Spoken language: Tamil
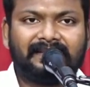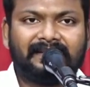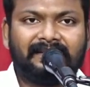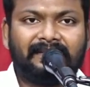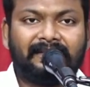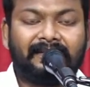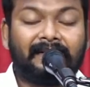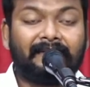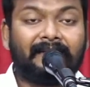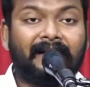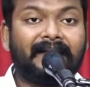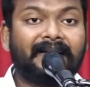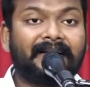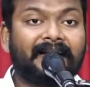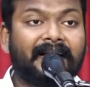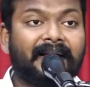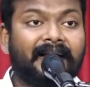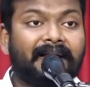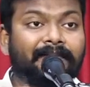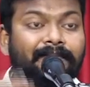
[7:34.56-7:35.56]
உங்கள்
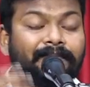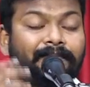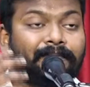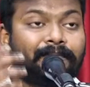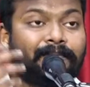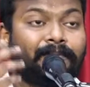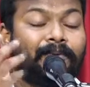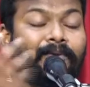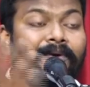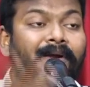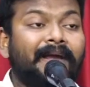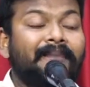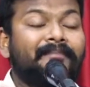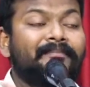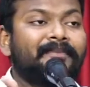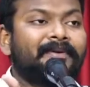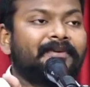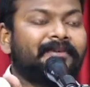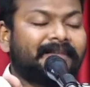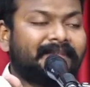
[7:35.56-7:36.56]
வாழ்க்கையில்
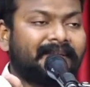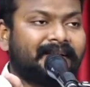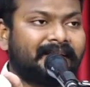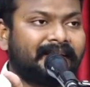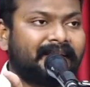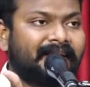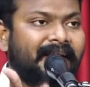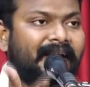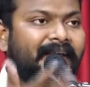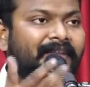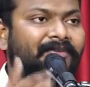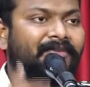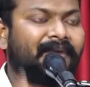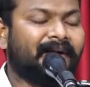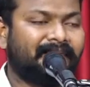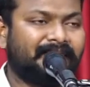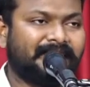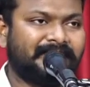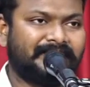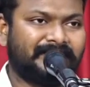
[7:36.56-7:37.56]
புலம்புவதற்கு
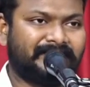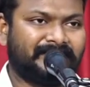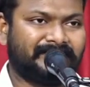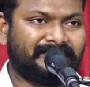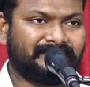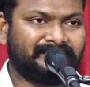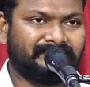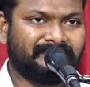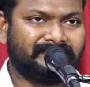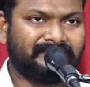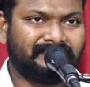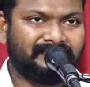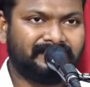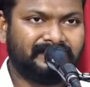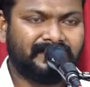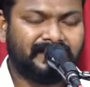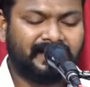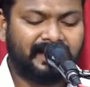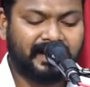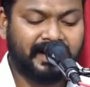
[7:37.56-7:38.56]
ஏதுவாக அமைஞ்சிடும்
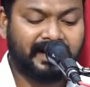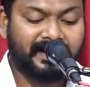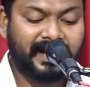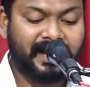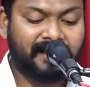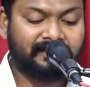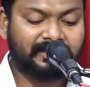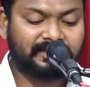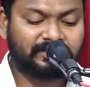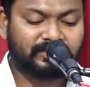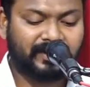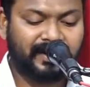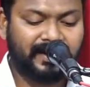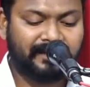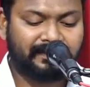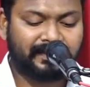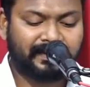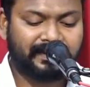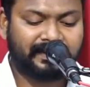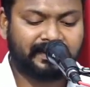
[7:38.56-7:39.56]
ரெண்டாவது
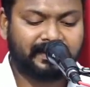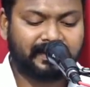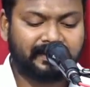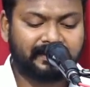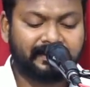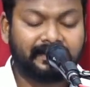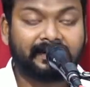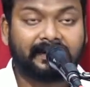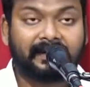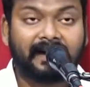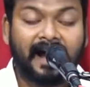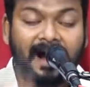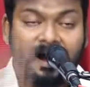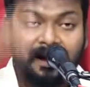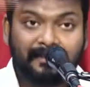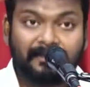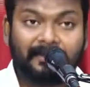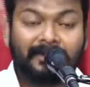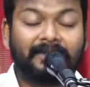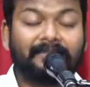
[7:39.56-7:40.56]
சொல்லப்பட்டிருக்கிறது ரா
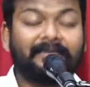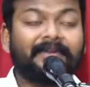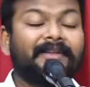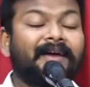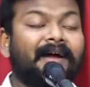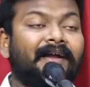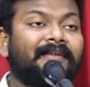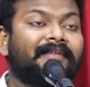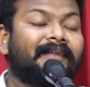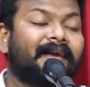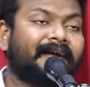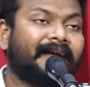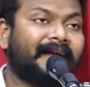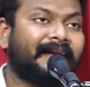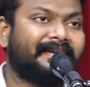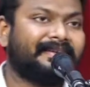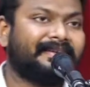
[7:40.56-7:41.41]
முழுவதும் அழுதாங்க